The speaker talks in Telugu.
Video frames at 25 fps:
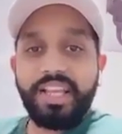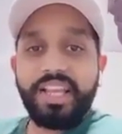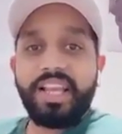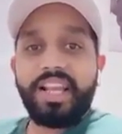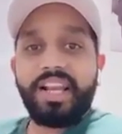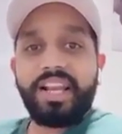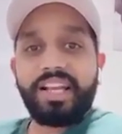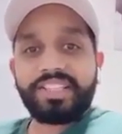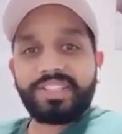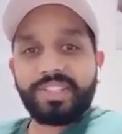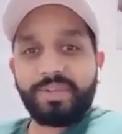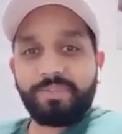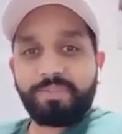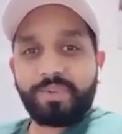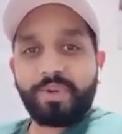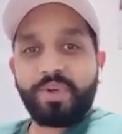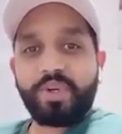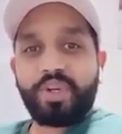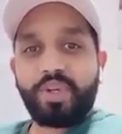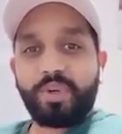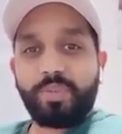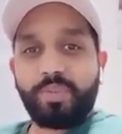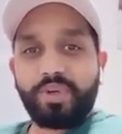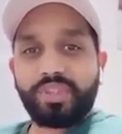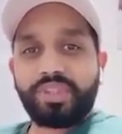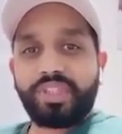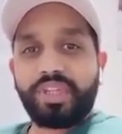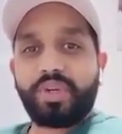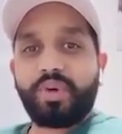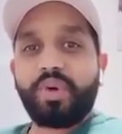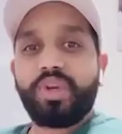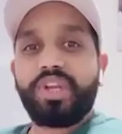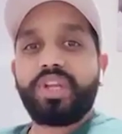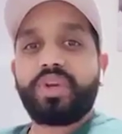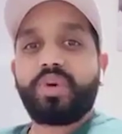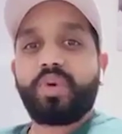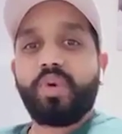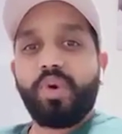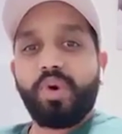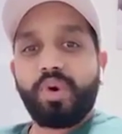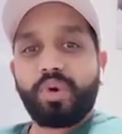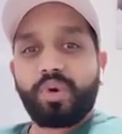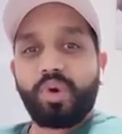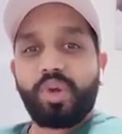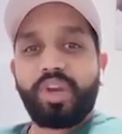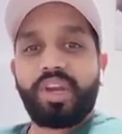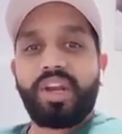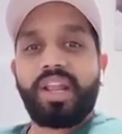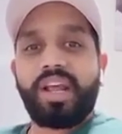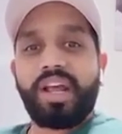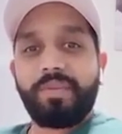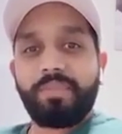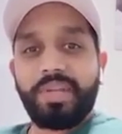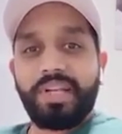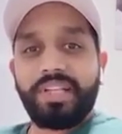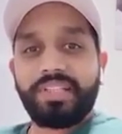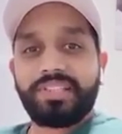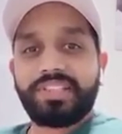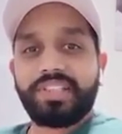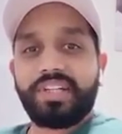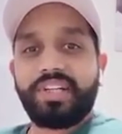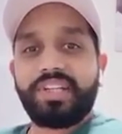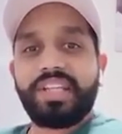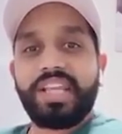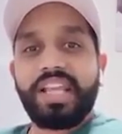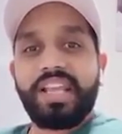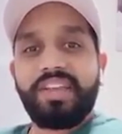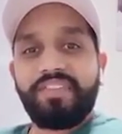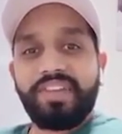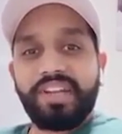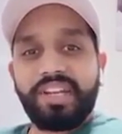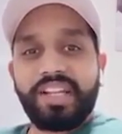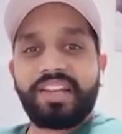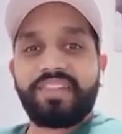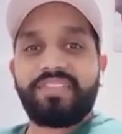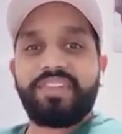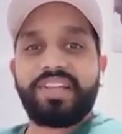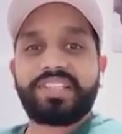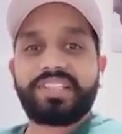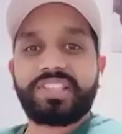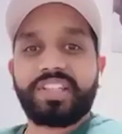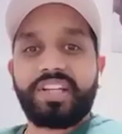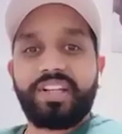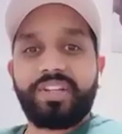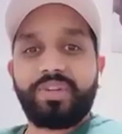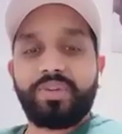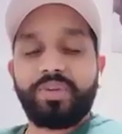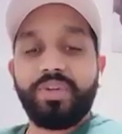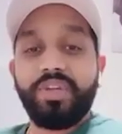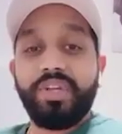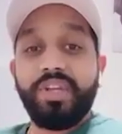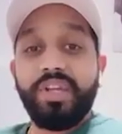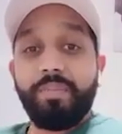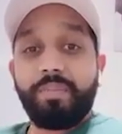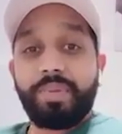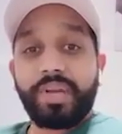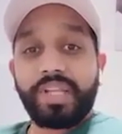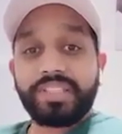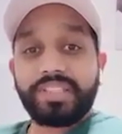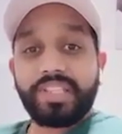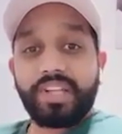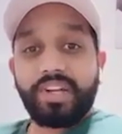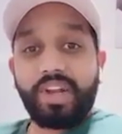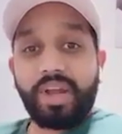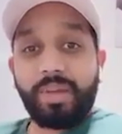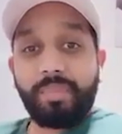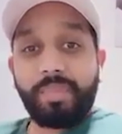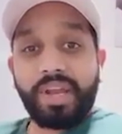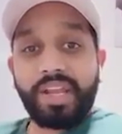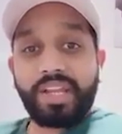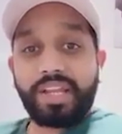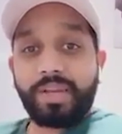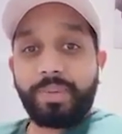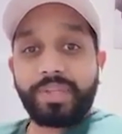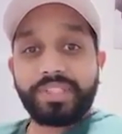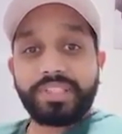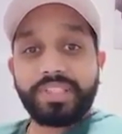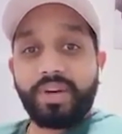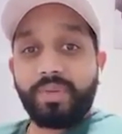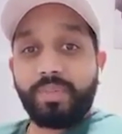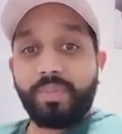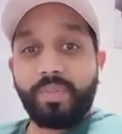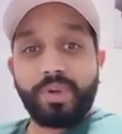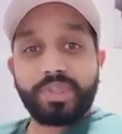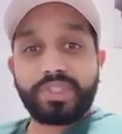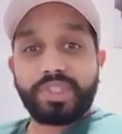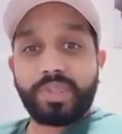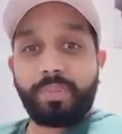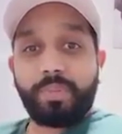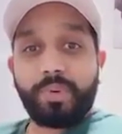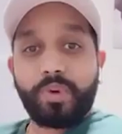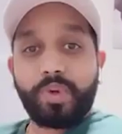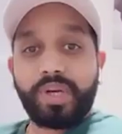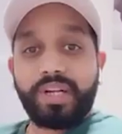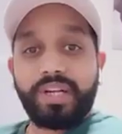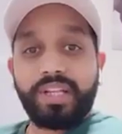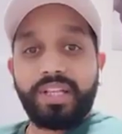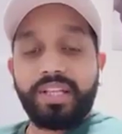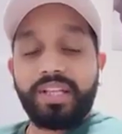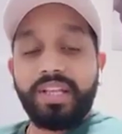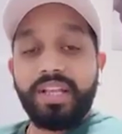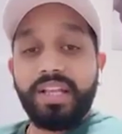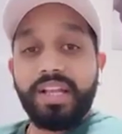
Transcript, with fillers: ఇలా చెప్పుకుంటూ పోతే కొన్ని కో కొలల హామీలు ఇచ్చాడు ఏవి నెరవేర్చలేదు ప్రజలు అమాయక ప్రజలు మోసపోకండి